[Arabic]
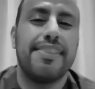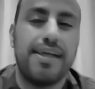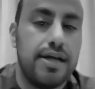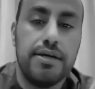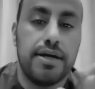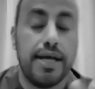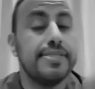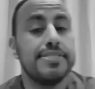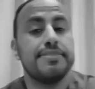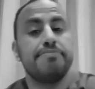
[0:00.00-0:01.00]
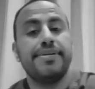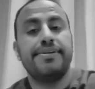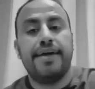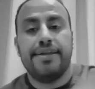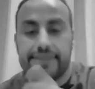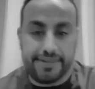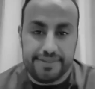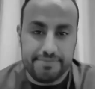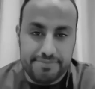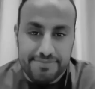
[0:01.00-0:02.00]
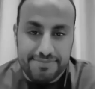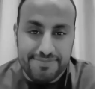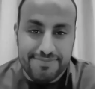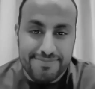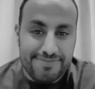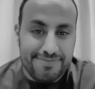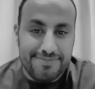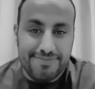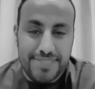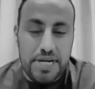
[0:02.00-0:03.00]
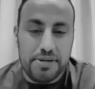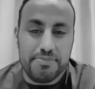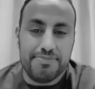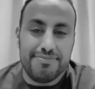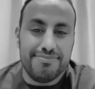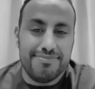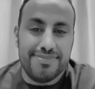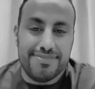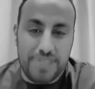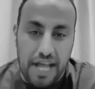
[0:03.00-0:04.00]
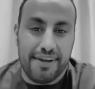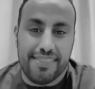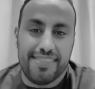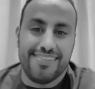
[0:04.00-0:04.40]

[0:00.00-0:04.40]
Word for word: رضا غصبا عنك جرب تعارض